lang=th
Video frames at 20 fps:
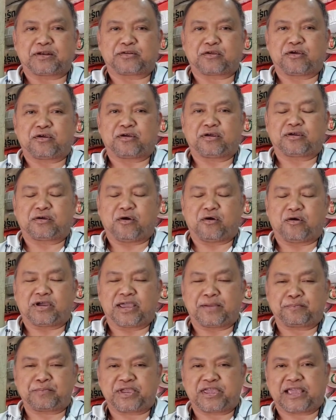วตองของ
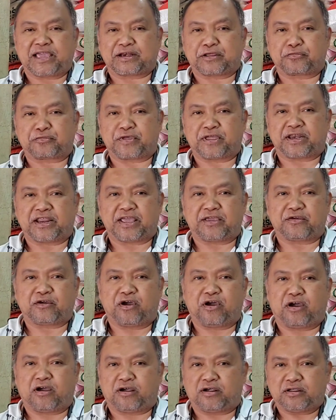แฮปปี้กันเกษตรเอง
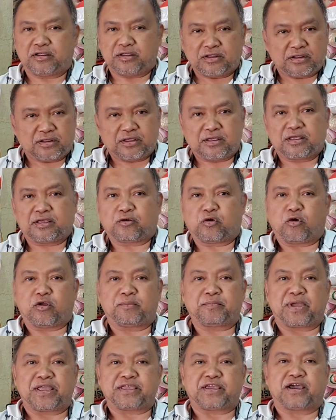ก็ขน
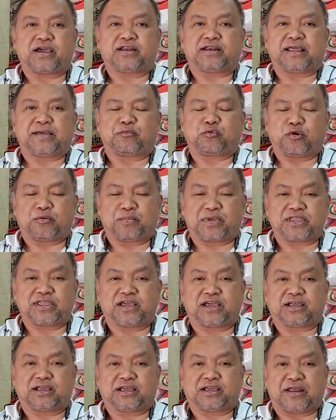ไปเยอะนะครับขนไปเย
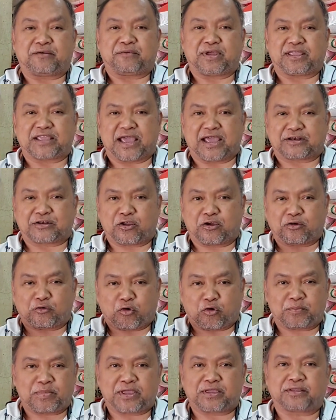อะครับว่าจะต้อง
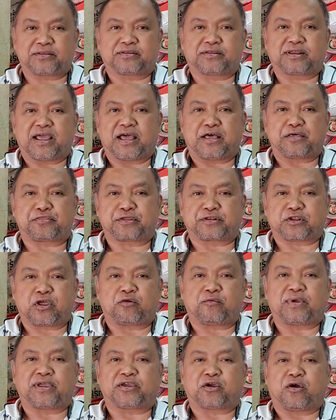ขนไปสต็อ
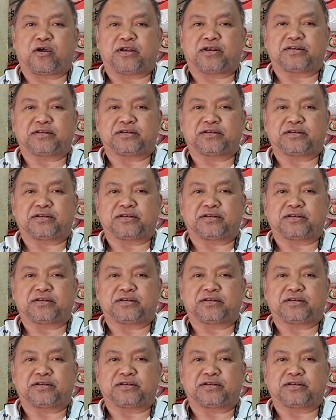กไว้ก่อน